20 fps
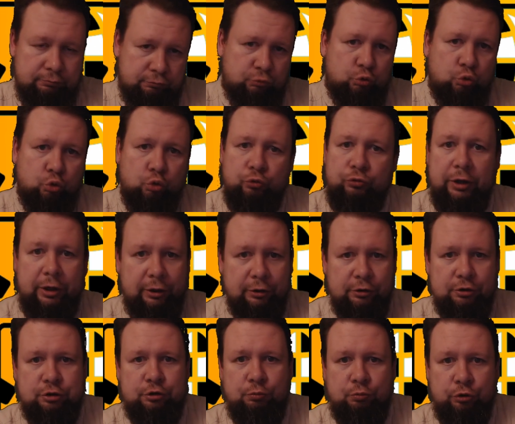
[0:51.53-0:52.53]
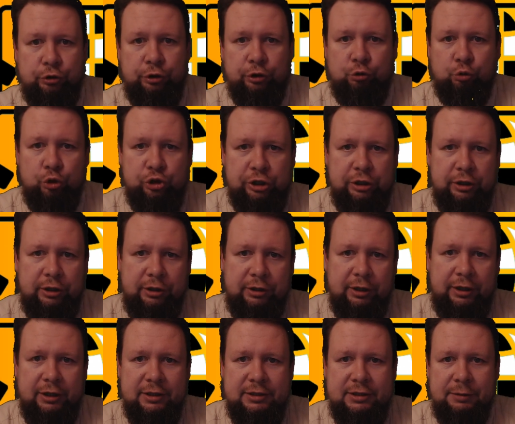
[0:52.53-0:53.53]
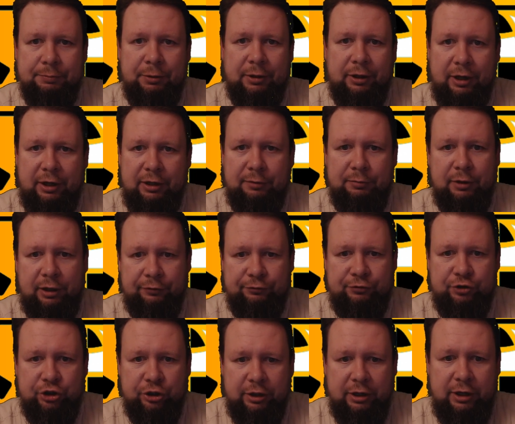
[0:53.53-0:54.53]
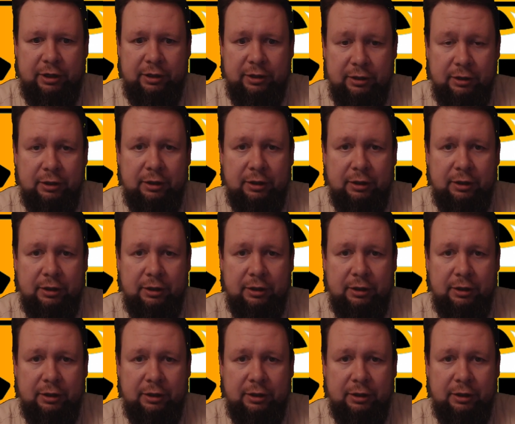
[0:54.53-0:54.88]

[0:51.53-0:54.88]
Уверен, что будет очень интересно, по крайней мере вчера.